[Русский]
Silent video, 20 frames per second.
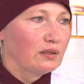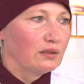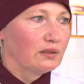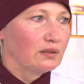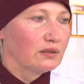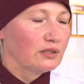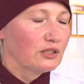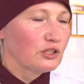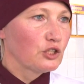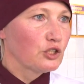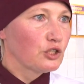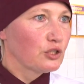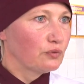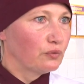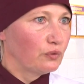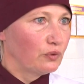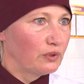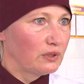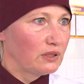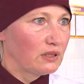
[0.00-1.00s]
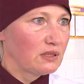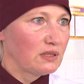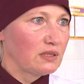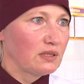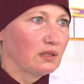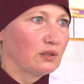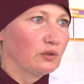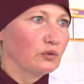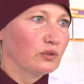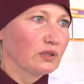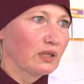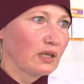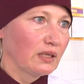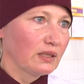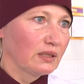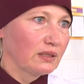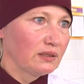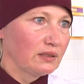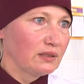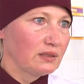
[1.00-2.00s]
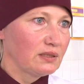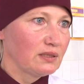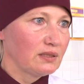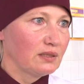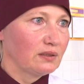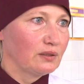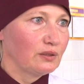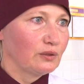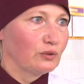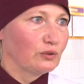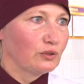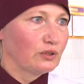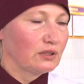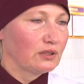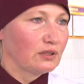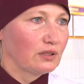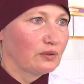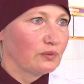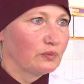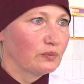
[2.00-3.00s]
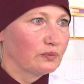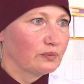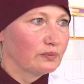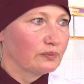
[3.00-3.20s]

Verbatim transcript: э, из чего они делают, как они делают. Это